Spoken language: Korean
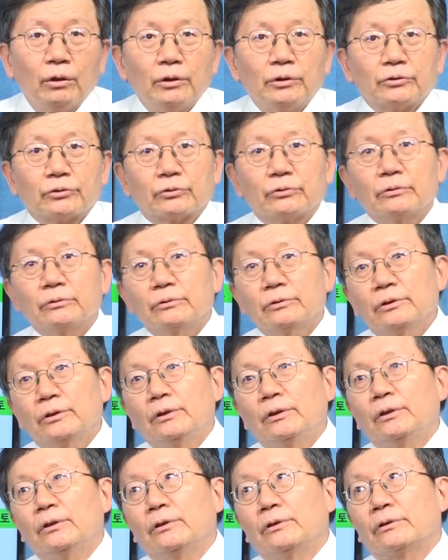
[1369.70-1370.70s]
저는
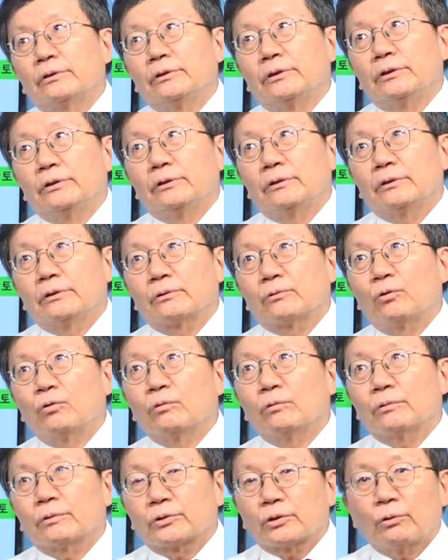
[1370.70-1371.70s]
이
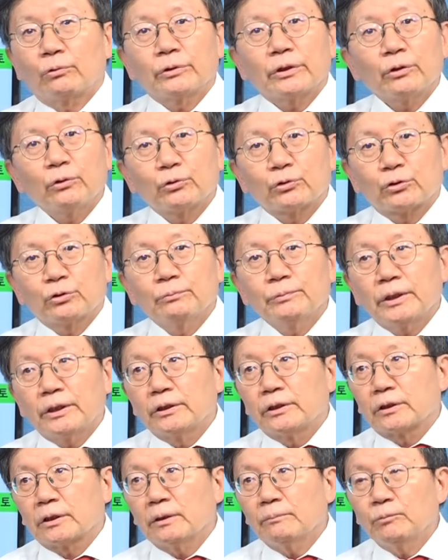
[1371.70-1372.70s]
공, 서울대 교수쯤
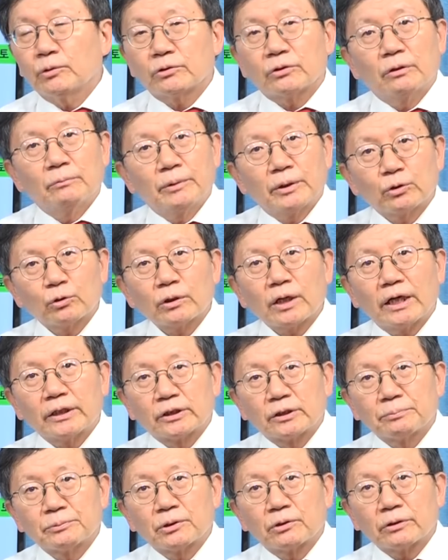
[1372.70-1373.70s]
되니까 뭐 설마 좀
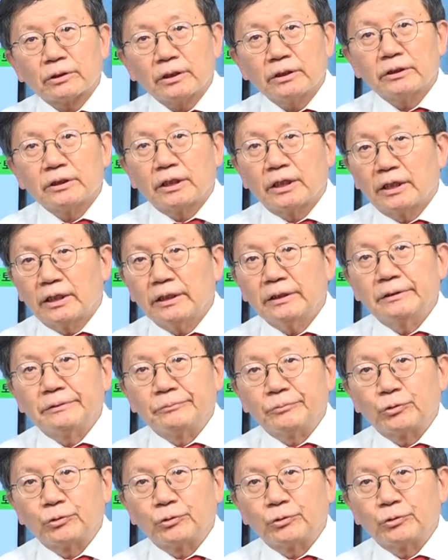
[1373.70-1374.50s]
간첩스럽겠냐.